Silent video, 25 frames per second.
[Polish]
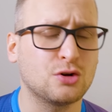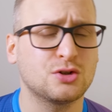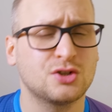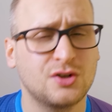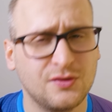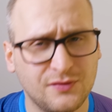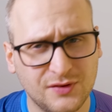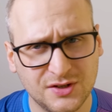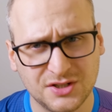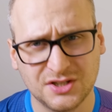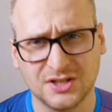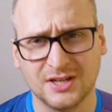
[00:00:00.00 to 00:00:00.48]

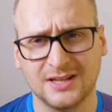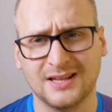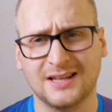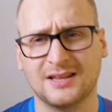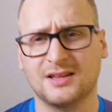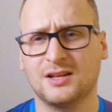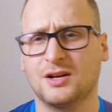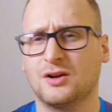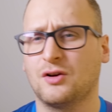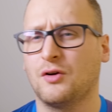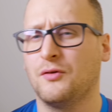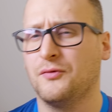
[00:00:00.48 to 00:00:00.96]
Oczywiście na
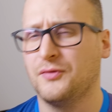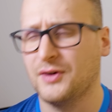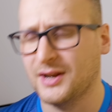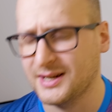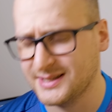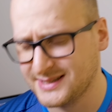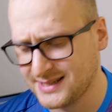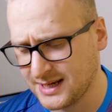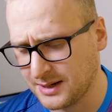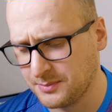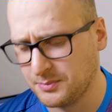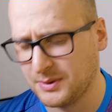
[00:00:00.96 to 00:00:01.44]
tych
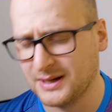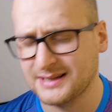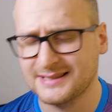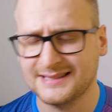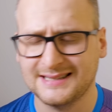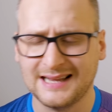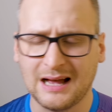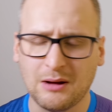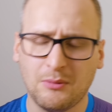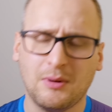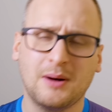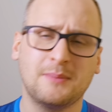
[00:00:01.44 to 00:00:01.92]
konferencjach była
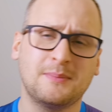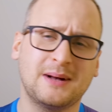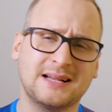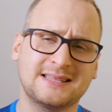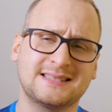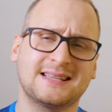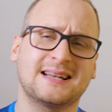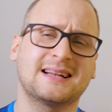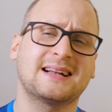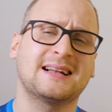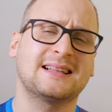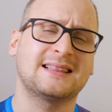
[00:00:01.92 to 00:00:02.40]
cała
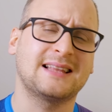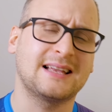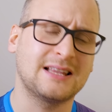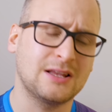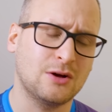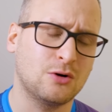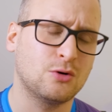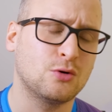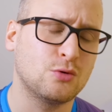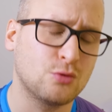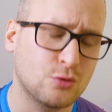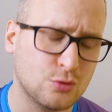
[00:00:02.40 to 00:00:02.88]
masa
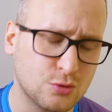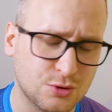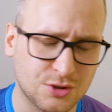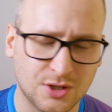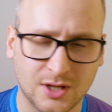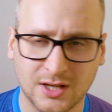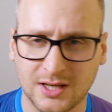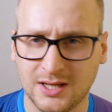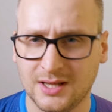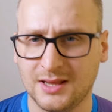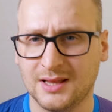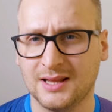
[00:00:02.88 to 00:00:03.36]
gadania o
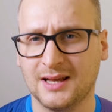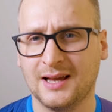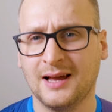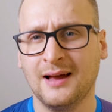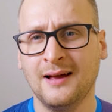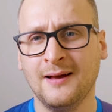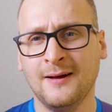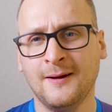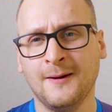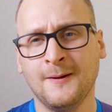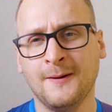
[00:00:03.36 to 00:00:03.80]
różnych innych